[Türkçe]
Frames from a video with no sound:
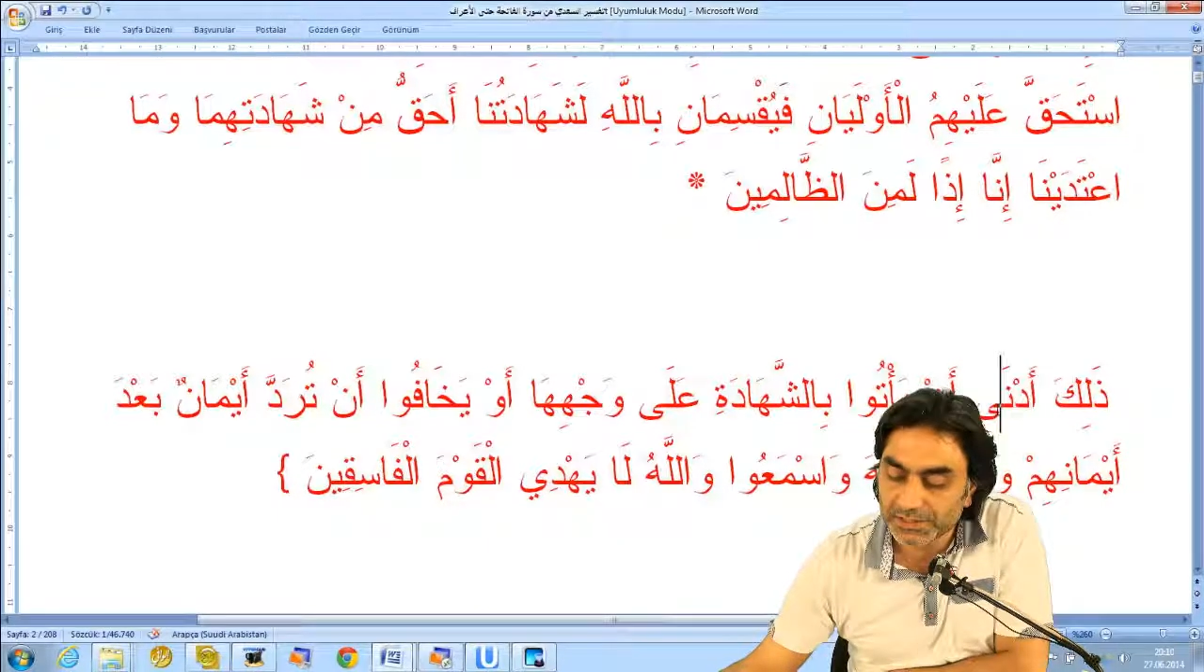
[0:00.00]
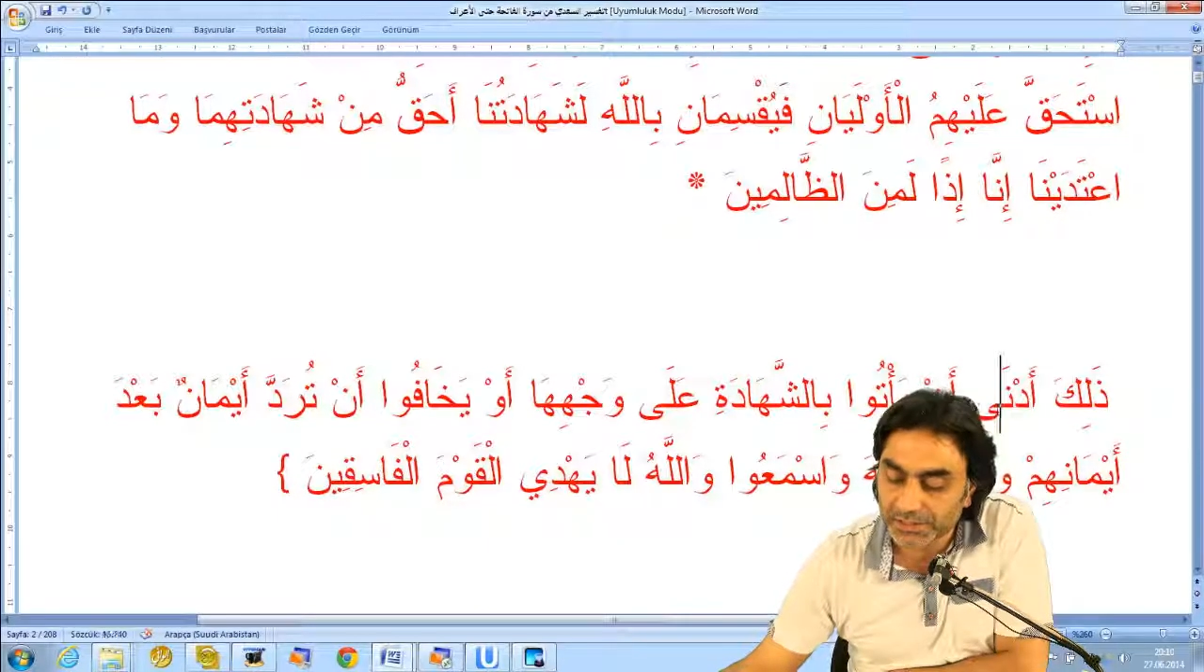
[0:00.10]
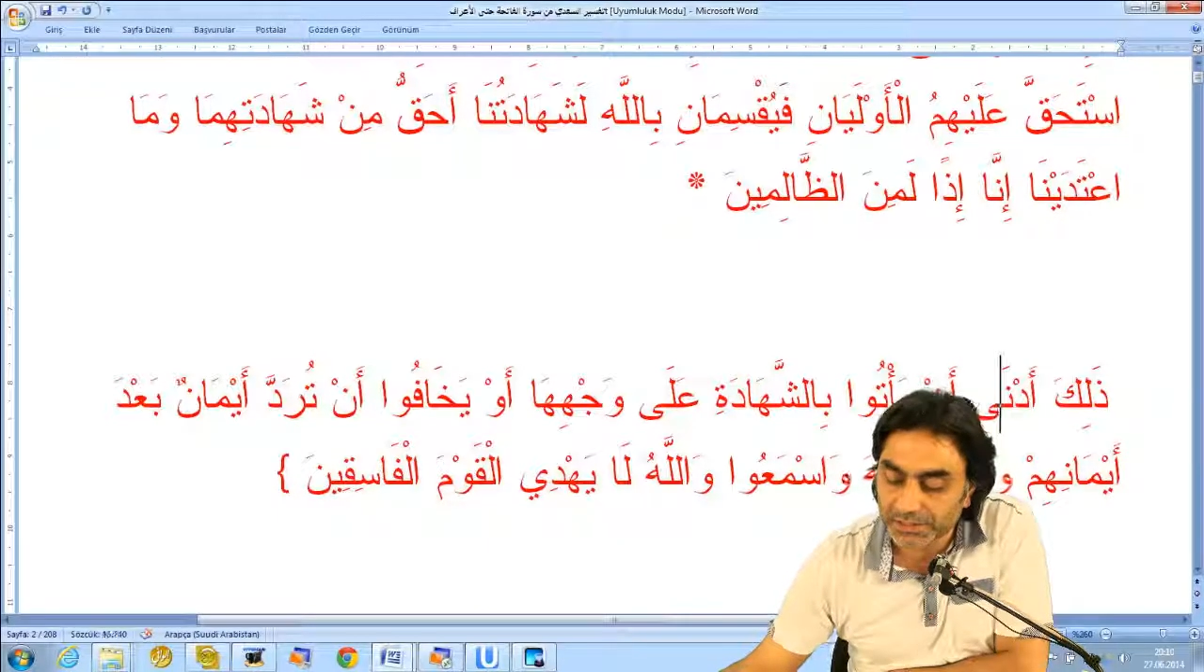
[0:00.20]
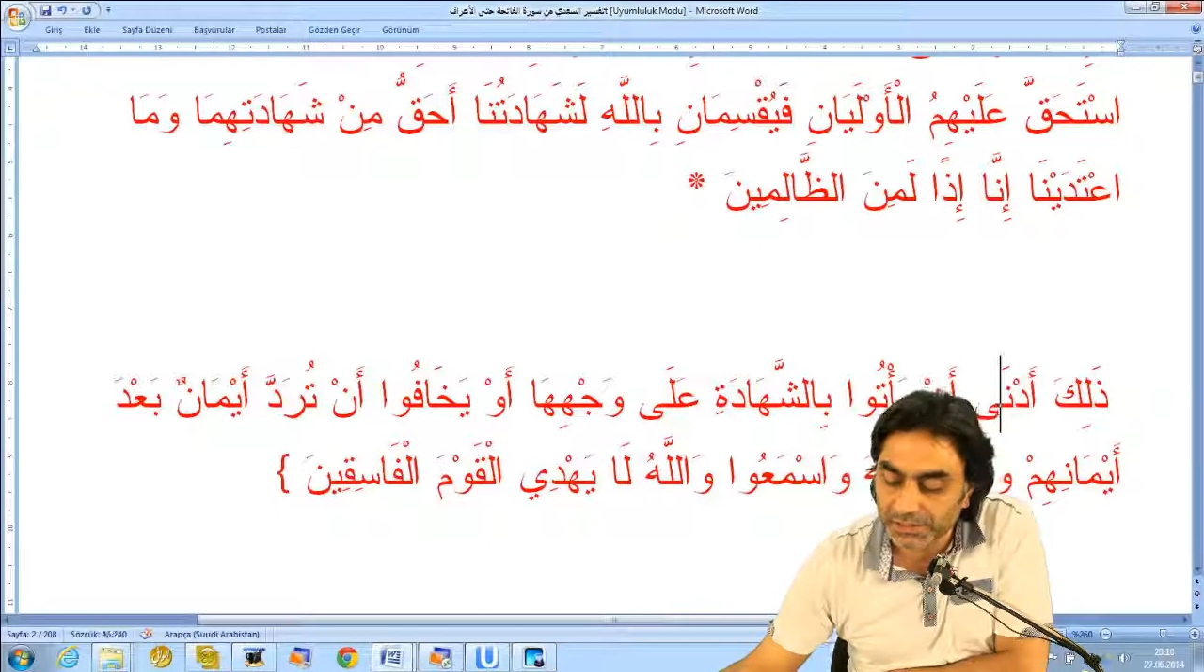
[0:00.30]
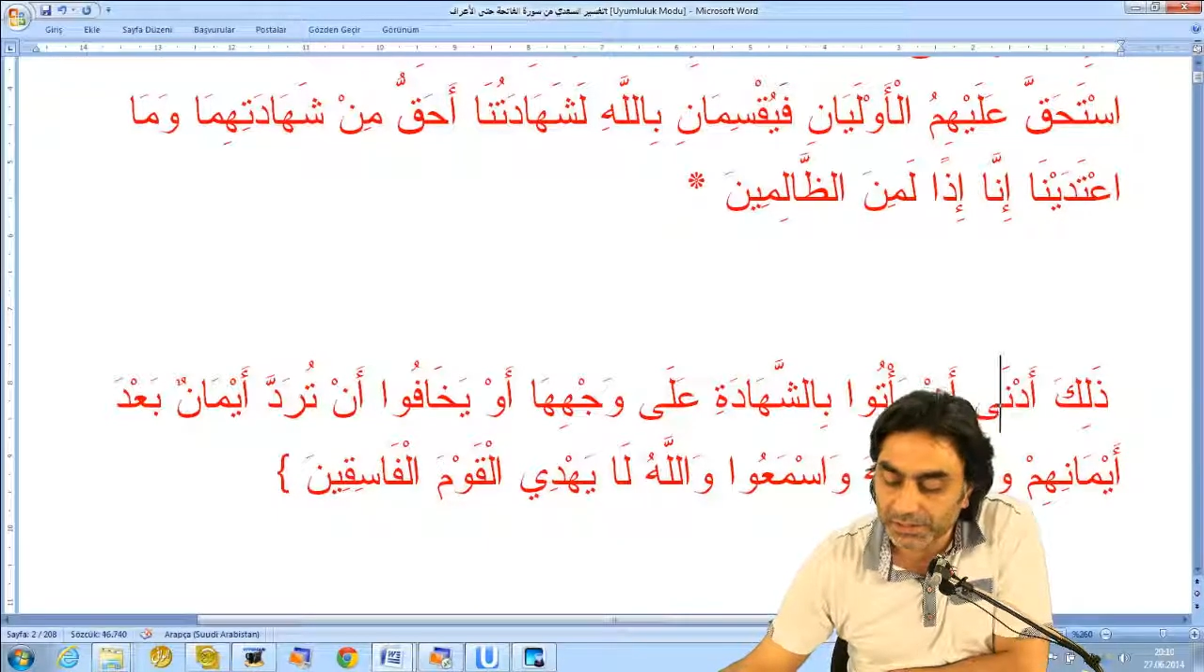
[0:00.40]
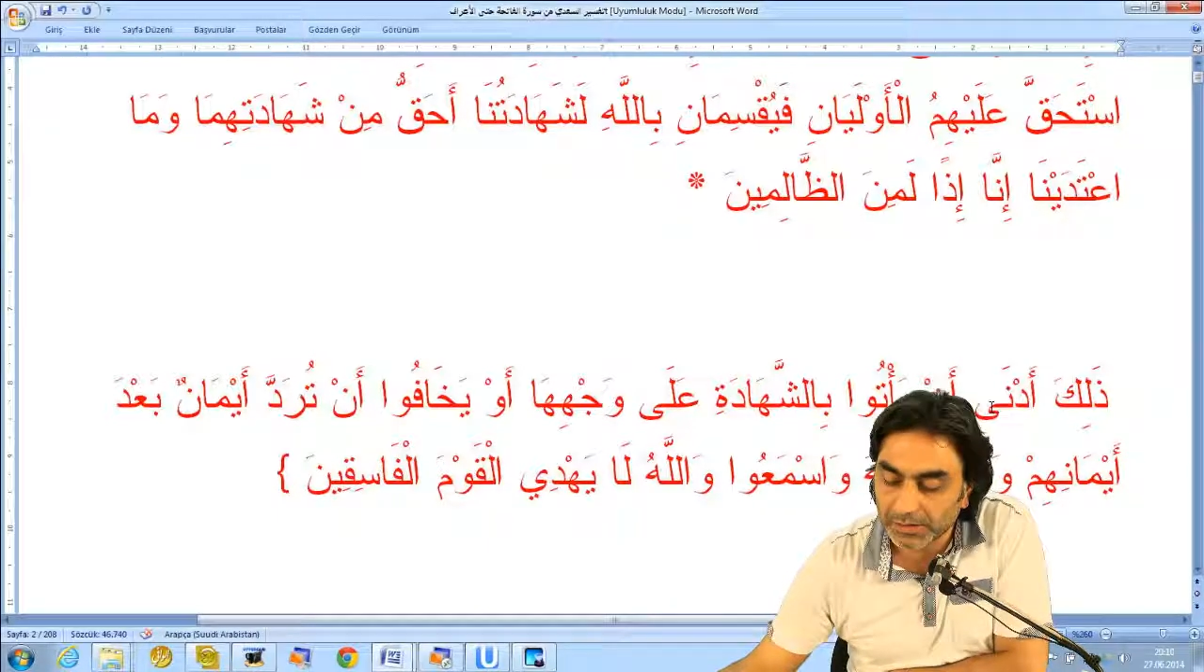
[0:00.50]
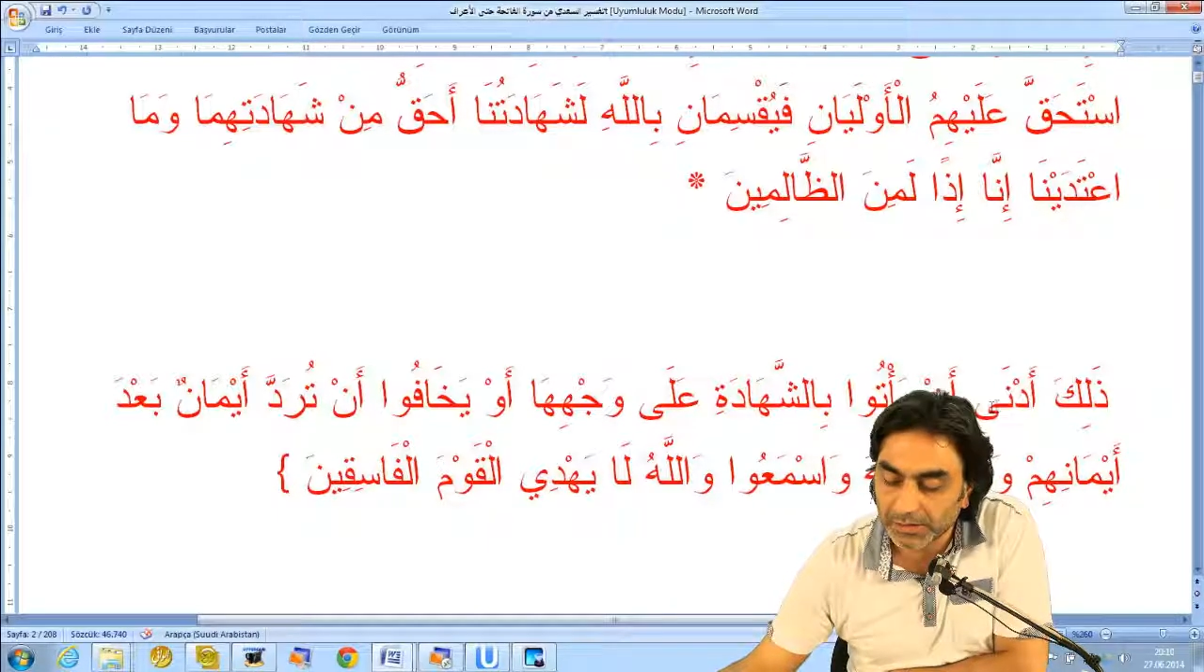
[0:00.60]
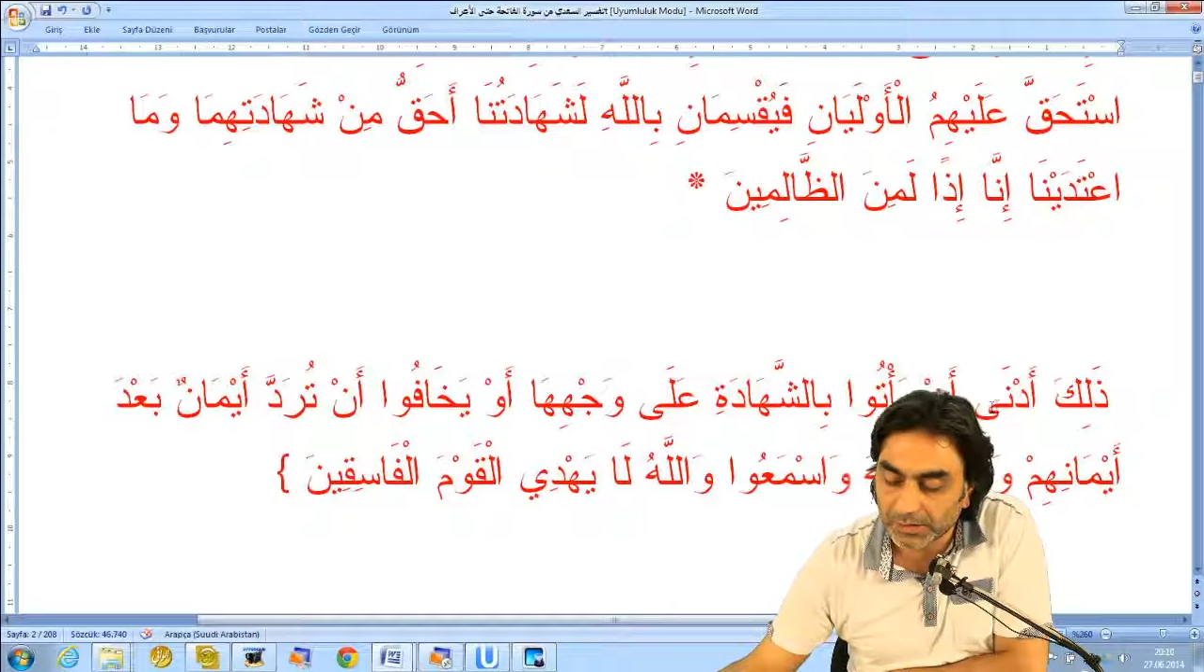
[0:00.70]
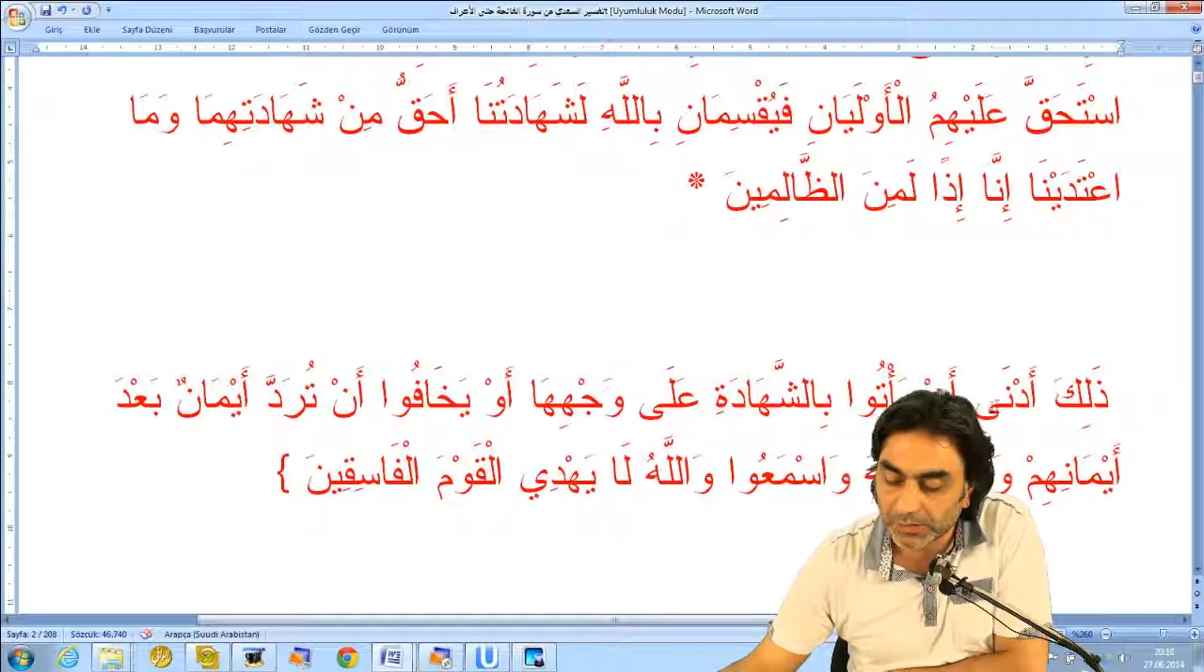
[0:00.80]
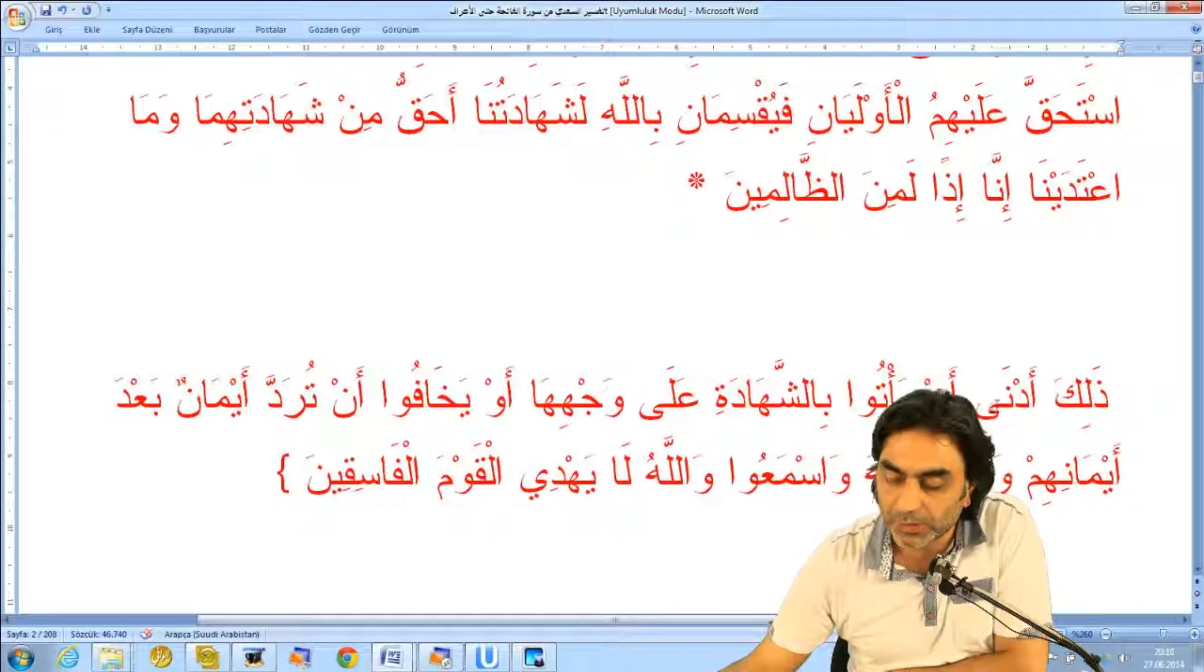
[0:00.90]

şekilde